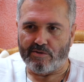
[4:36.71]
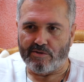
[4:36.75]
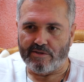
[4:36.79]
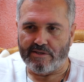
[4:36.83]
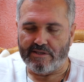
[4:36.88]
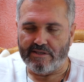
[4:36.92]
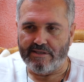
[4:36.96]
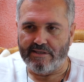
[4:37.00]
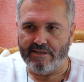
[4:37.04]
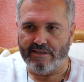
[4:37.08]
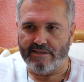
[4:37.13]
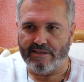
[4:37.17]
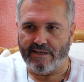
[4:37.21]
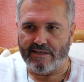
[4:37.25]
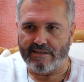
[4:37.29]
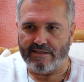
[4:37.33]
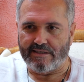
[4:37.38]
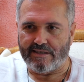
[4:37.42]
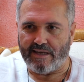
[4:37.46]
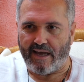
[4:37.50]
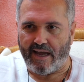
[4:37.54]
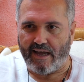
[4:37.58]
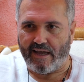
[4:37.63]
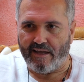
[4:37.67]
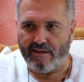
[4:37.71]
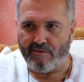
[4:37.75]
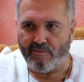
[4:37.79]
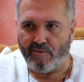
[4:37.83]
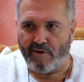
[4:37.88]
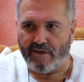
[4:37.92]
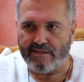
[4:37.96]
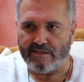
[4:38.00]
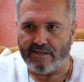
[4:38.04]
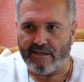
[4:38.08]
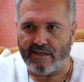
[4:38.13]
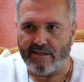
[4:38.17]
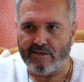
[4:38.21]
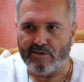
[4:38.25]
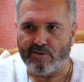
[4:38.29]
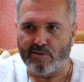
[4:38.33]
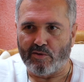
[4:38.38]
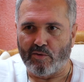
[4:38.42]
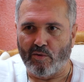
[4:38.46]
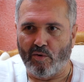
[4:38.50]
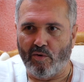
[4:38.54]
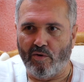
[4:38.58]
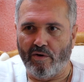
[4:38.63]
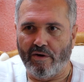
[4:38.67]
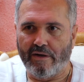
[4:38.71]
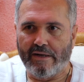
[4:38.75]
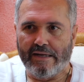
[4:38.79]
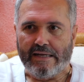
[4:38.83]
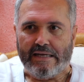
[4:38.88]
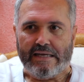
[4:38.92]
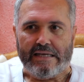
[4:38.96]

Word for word: Und in dieser Zeit war es dann so,